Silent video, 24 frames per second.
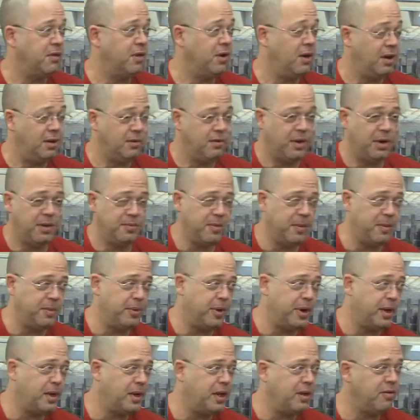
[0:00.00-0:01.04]
olha, vai por
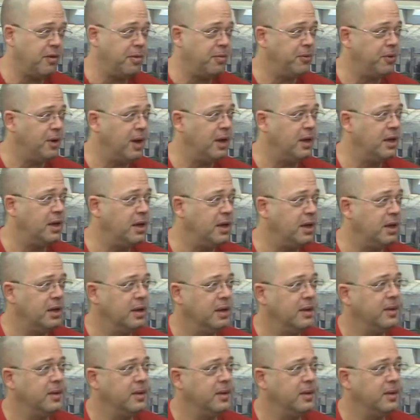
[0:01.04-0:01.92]
aqui, vai por ali.